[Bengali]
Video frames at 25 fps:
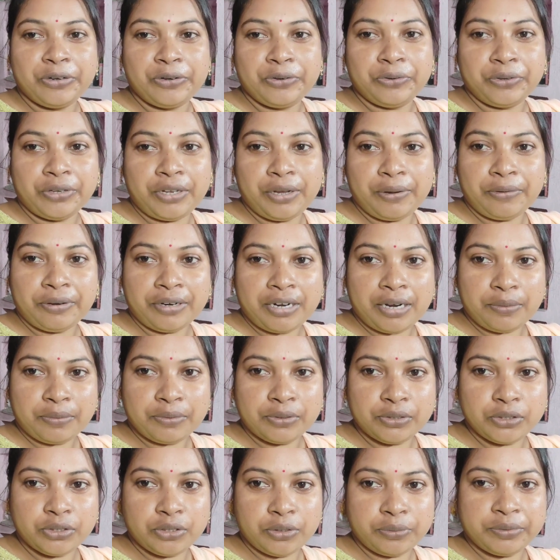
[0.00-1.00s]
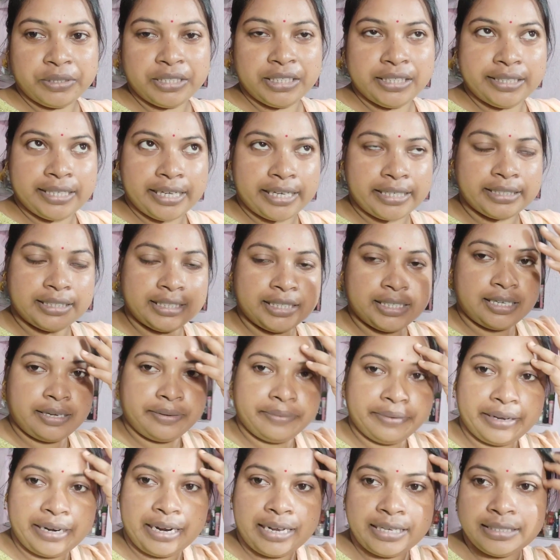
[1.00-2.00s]
রুটি বানাবো সবজি দেখছি কি
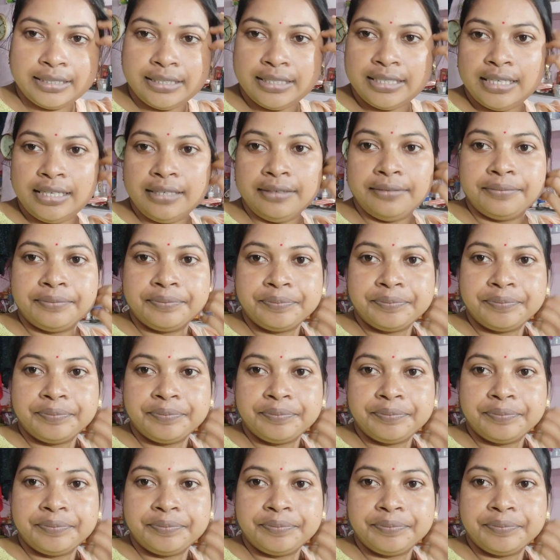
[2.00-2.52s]
বানাচ্ছি